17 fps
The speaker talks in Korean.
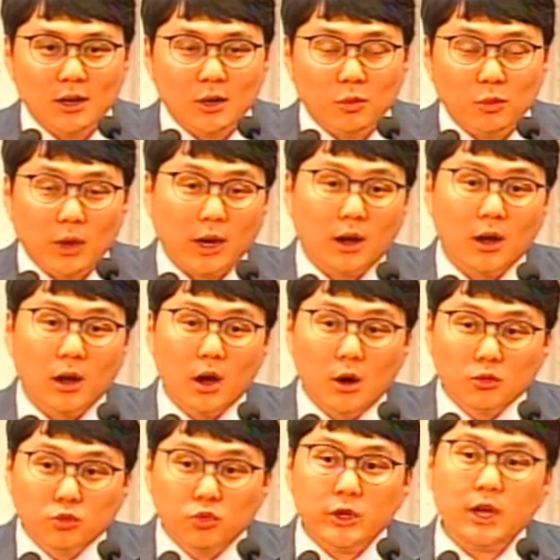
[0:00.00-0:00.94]
왜?
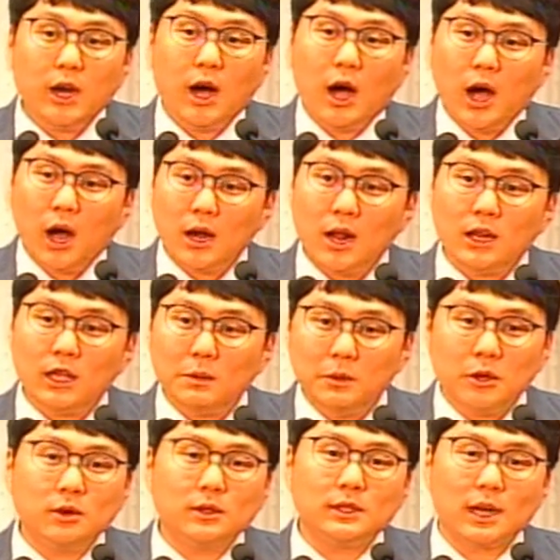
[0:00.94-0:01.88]
우리가 하나님
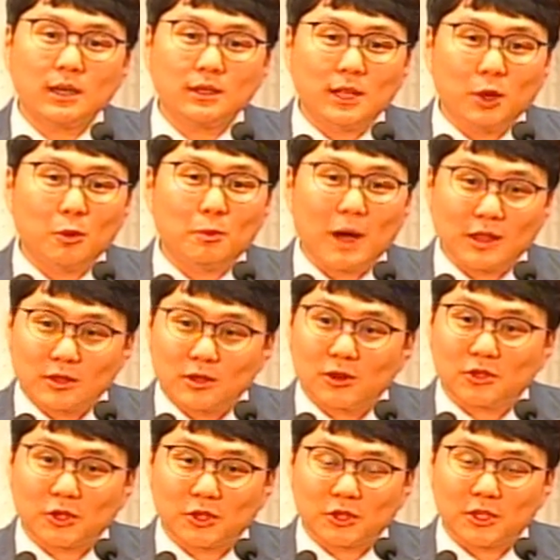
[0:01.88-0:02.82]
형상대로
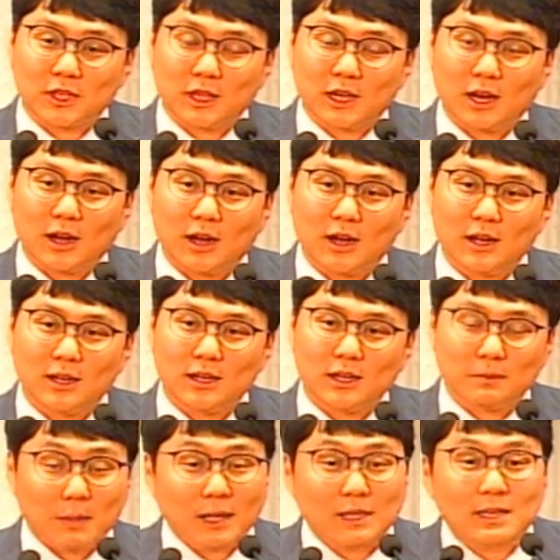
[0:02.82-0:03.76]
만들어졌으니까.
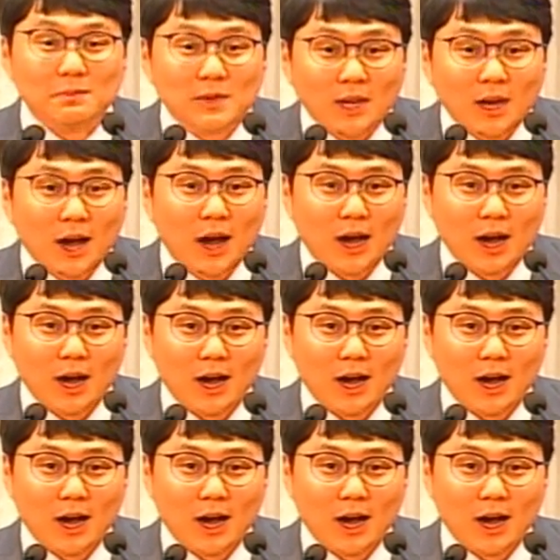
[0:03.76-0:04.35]
맞습니까?